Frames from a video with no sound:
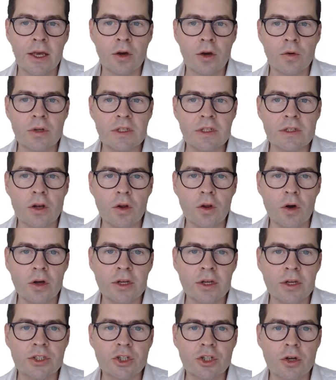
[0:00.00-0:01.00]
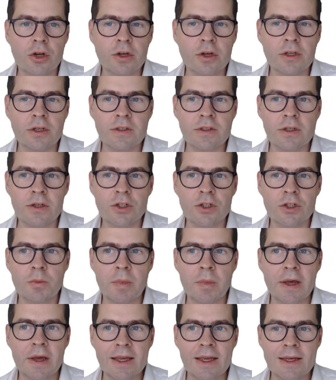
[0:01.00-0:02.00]
Und diese Learning Journeys
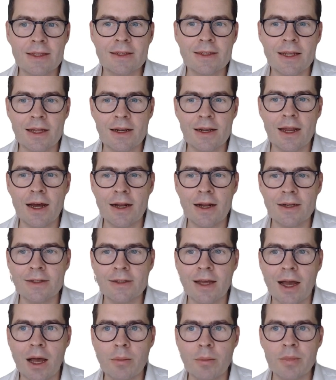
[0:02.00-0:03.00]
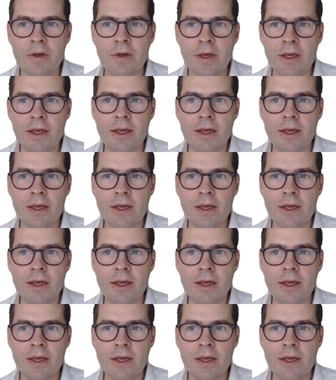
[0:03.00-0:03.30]
springen dann halt ab